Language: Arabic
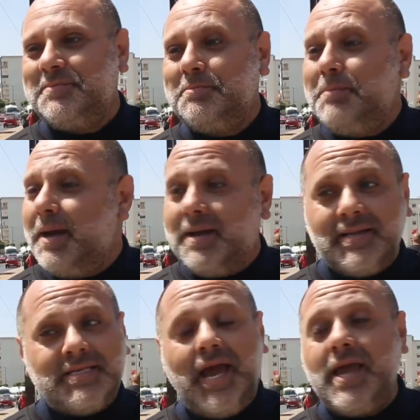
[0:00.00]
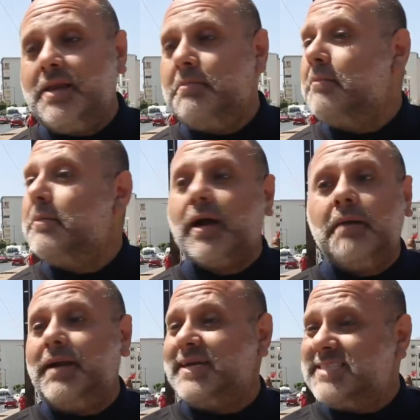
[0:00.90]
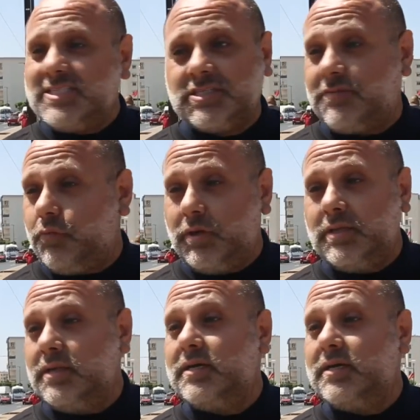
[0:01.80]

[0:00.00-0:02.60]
ما العائله ما قابله حتى شي تفويض